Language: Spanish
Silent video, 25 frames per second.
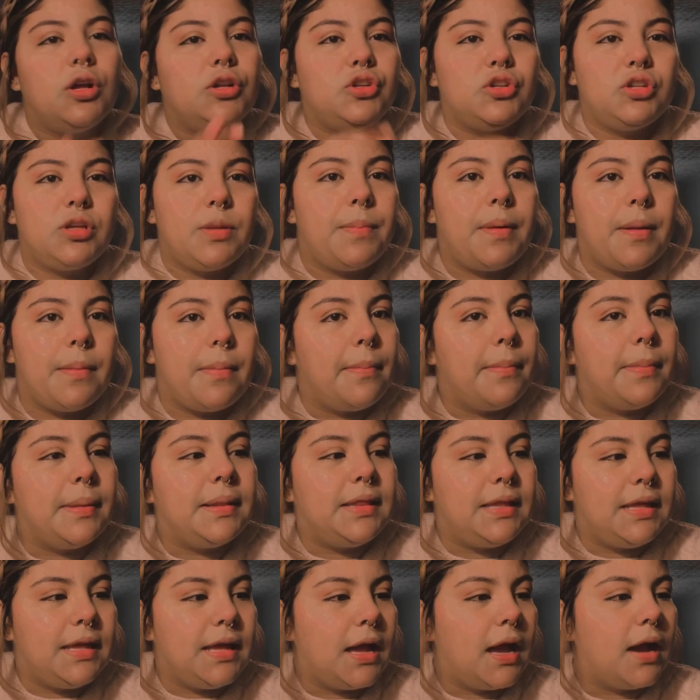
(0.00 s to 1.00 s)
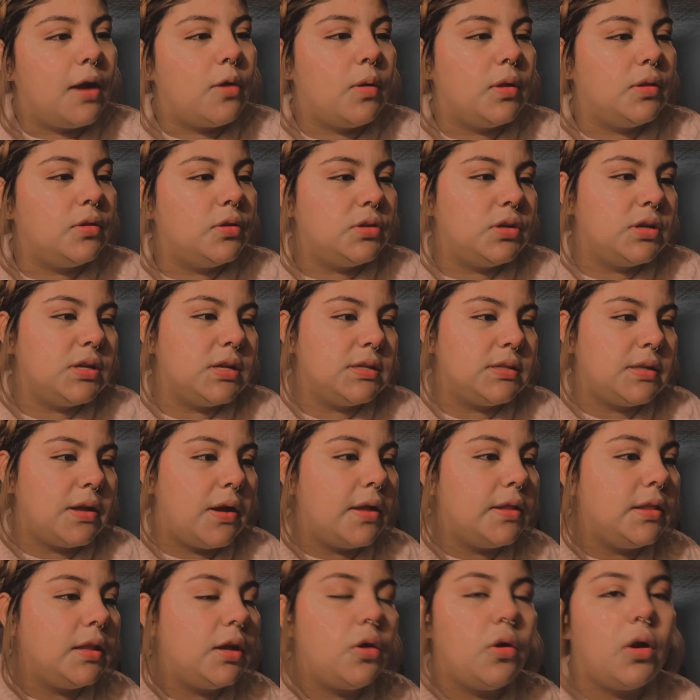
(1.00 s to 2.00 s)
yo siempre me metía cuando ellos
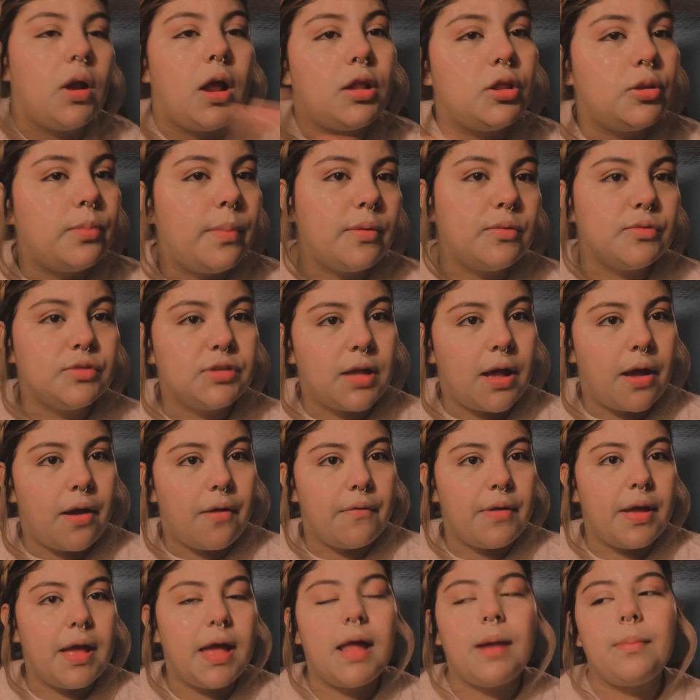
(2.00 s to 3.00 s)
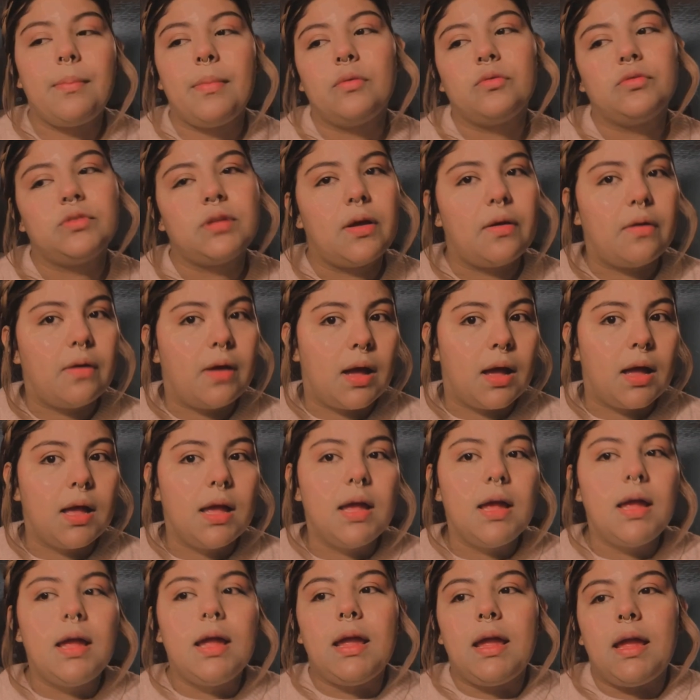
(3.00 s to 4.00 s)
estaban decorando, me gustaba ver, me gustaba...
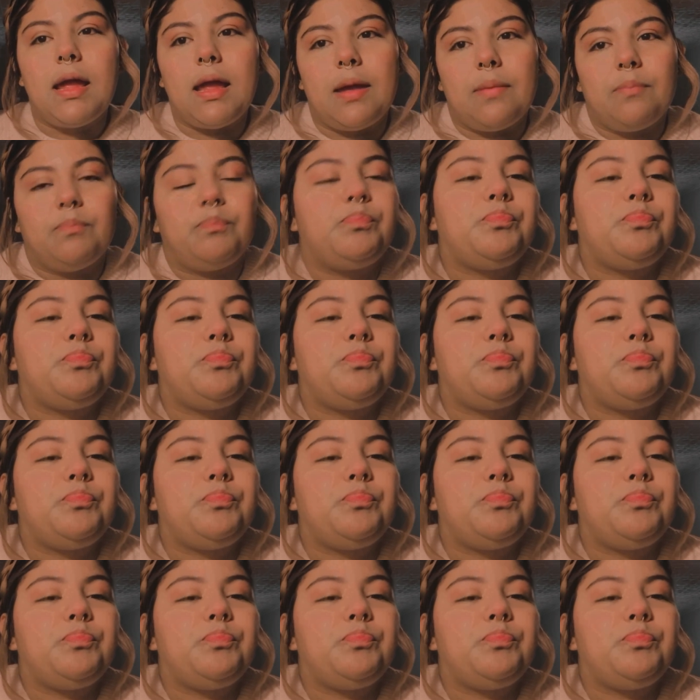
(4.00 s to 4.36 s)
Eh,